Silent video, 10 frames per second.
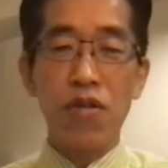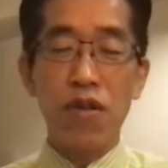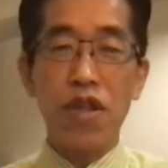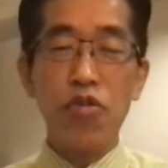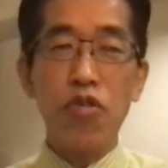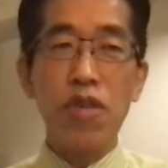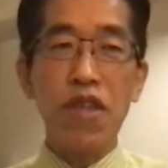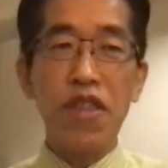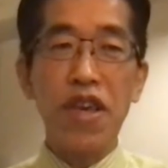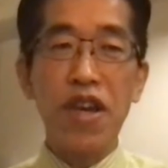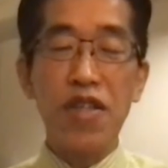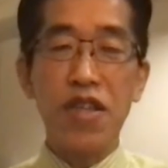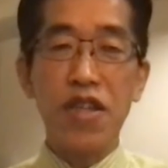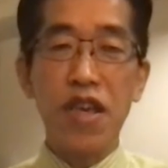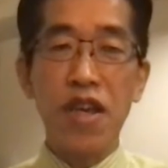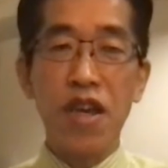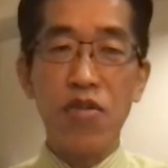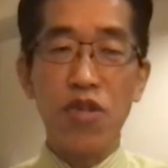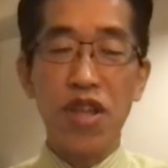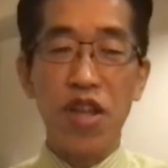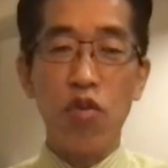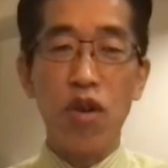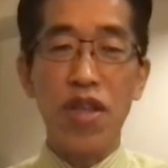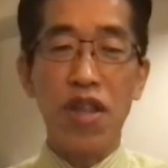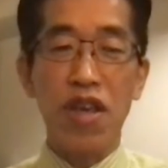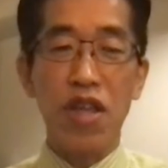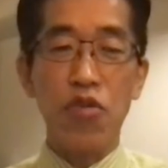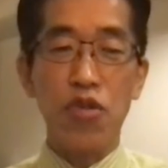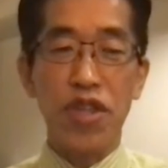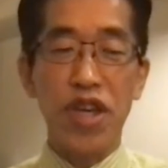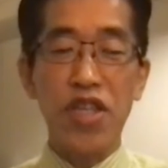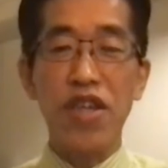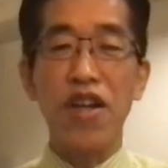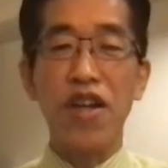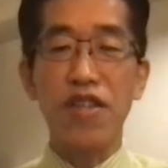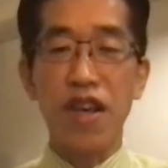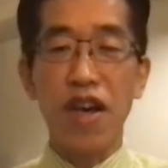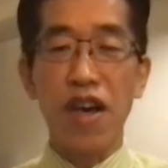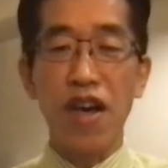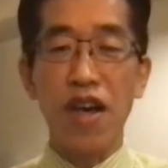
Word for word: うん、だ特にメディアが政権監視の力弱いんだから、野党って大事だからさ、う